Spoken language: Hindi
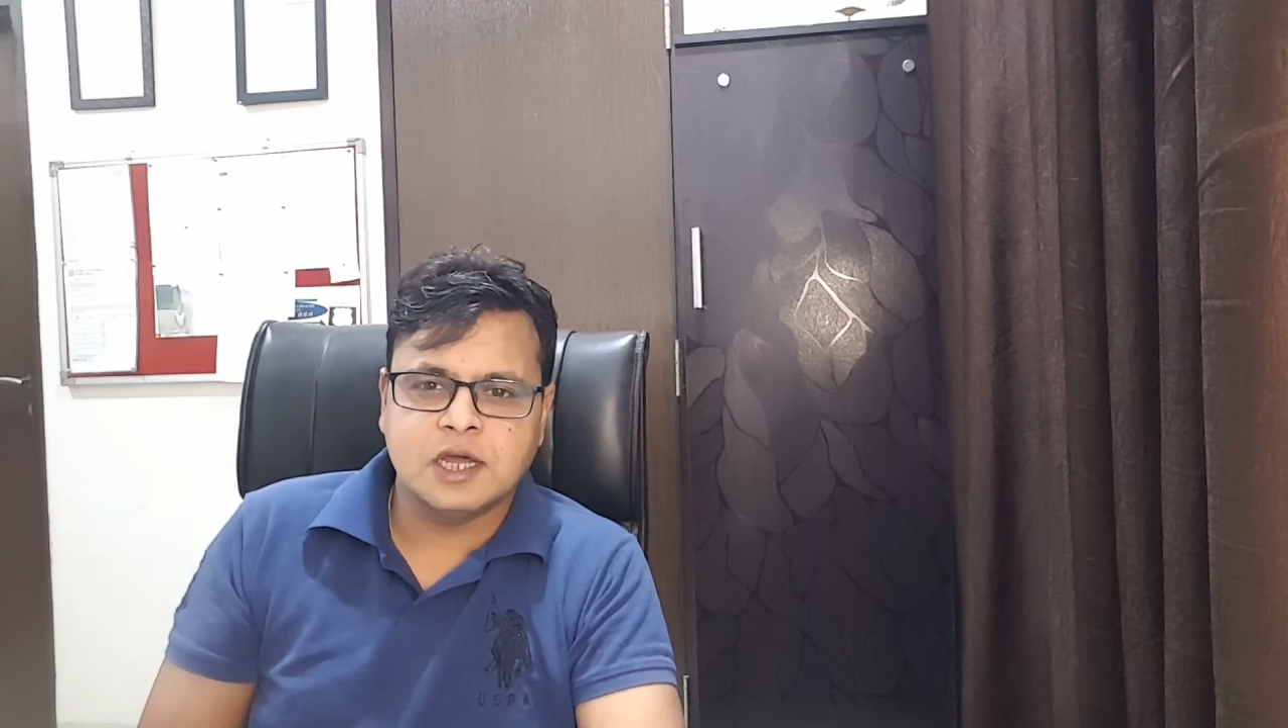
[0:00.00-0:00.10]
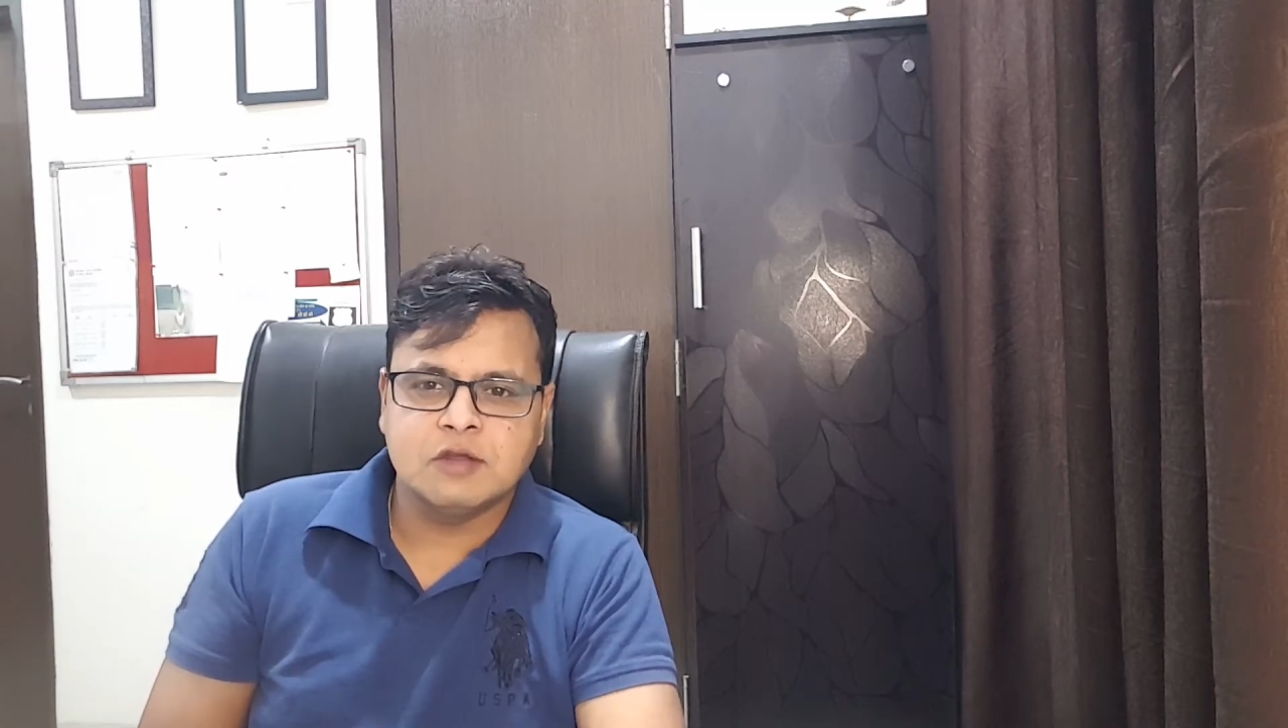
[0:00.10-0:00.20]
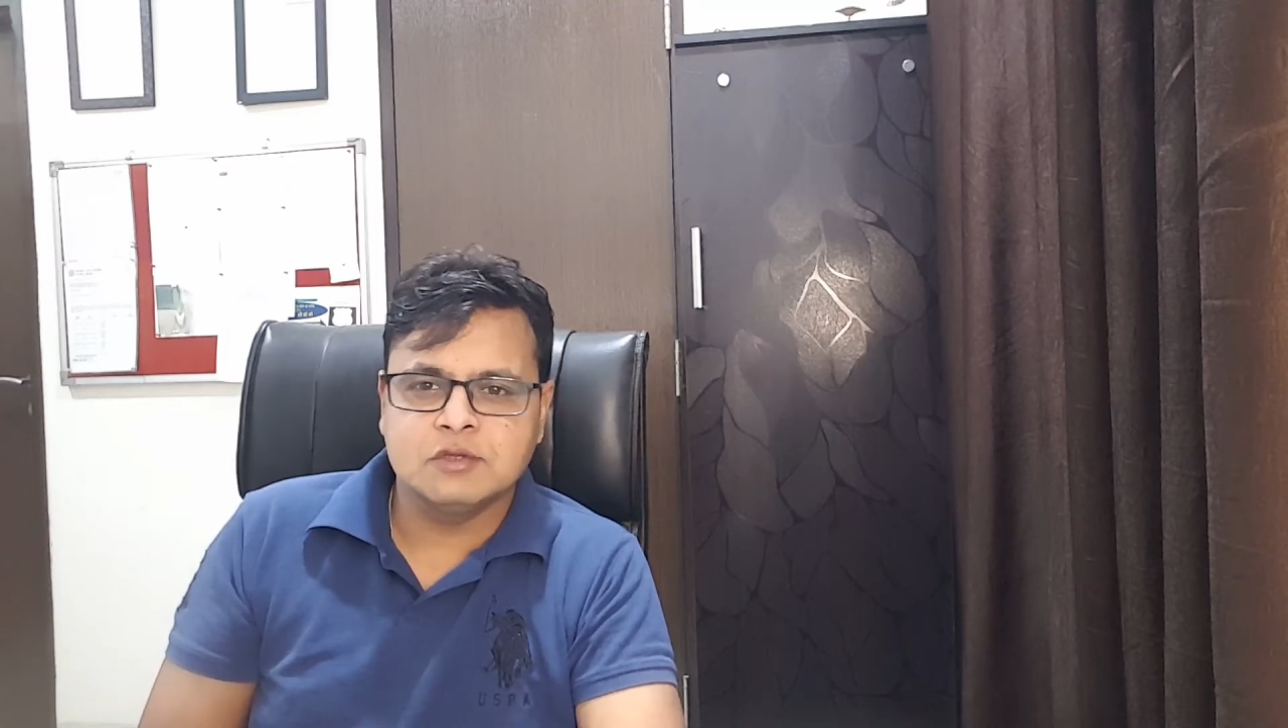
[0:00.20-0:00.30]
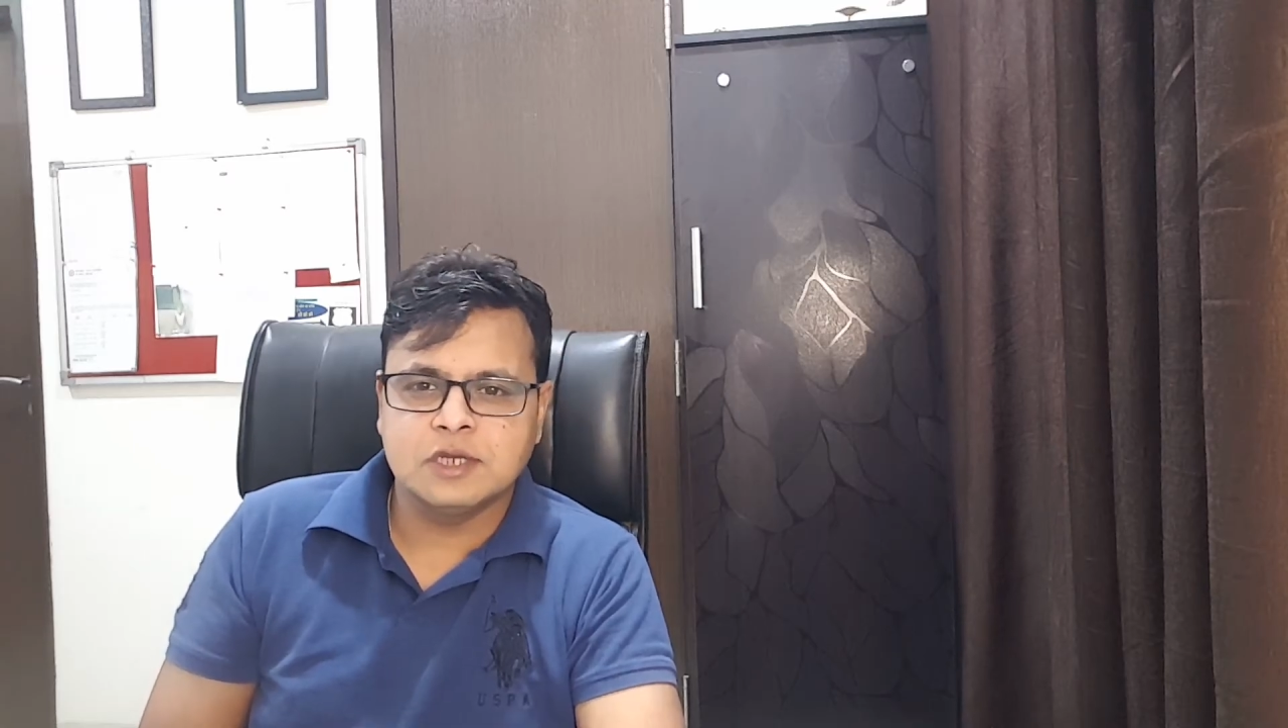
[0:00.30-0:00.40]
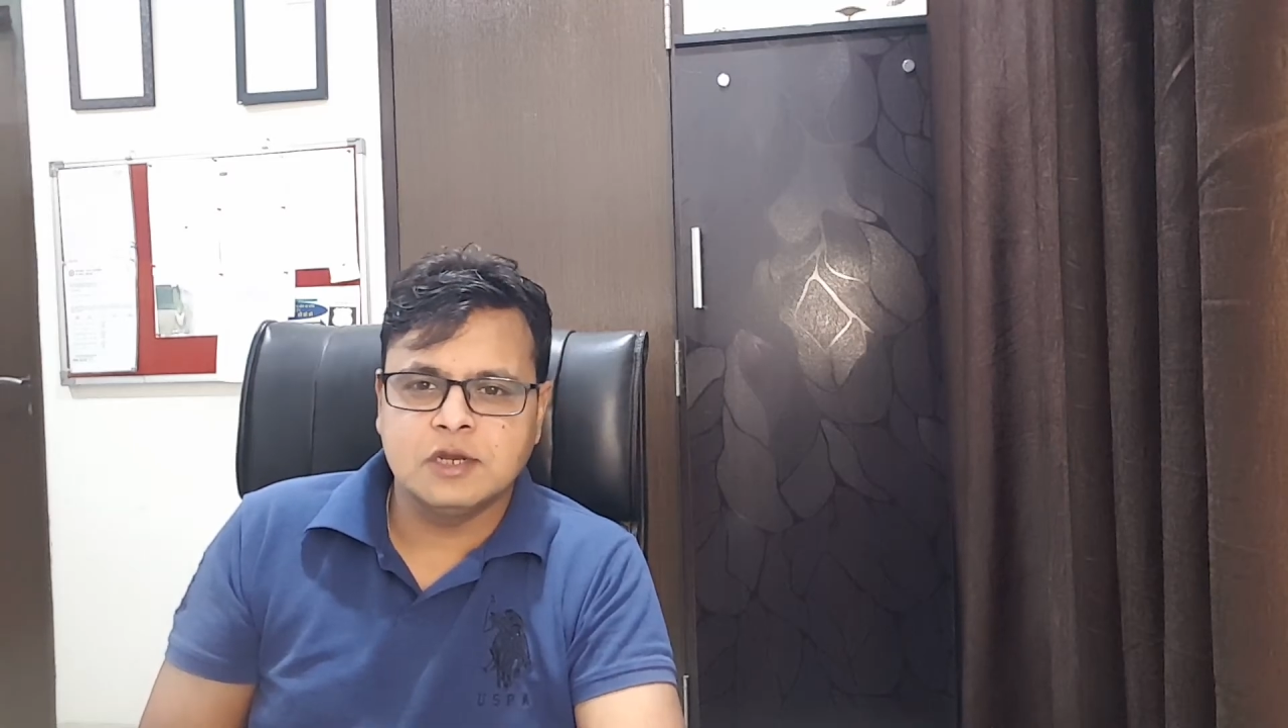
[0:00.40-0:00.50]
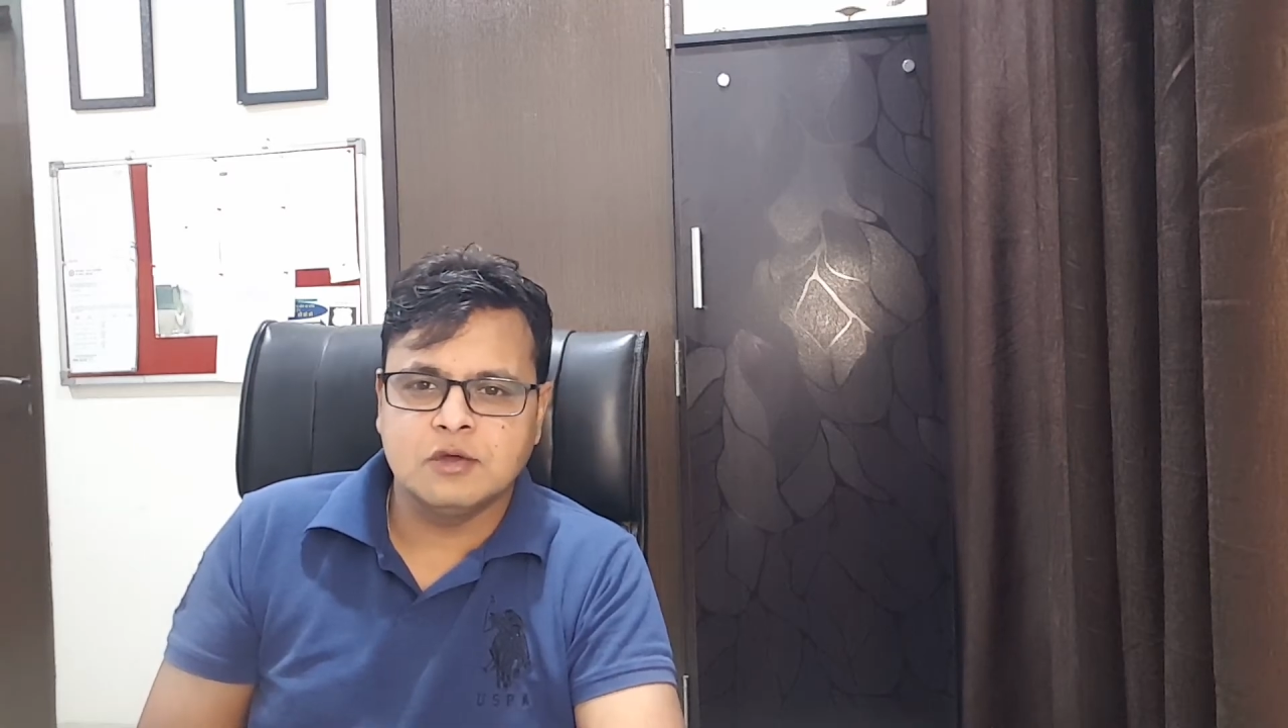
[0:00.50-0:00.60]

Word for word: आ रहे हो इसलिए